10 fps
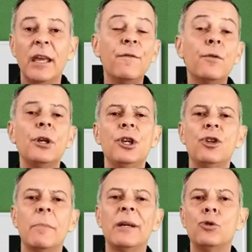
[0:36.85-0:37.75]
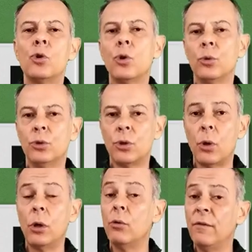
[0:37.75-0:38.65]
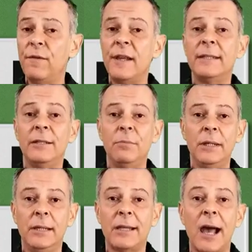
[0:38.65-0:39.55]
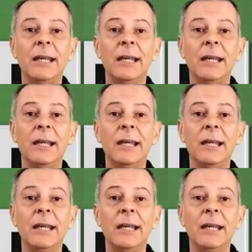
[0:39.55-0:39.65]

e fornisce maggior controllo e flessibilità